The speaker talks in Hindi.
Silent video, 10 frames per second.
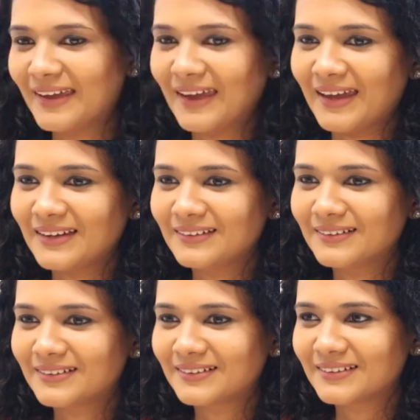एंड
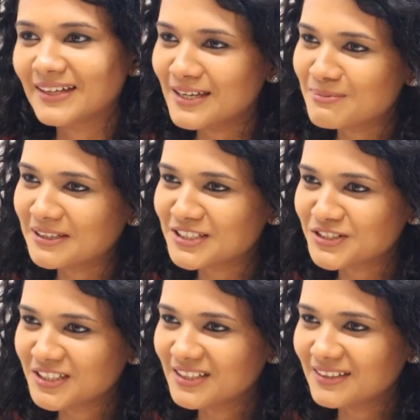रही बात
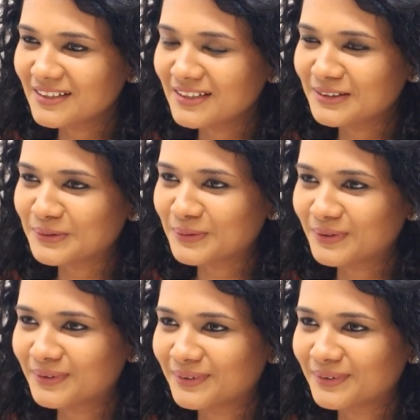अश्नीर की तो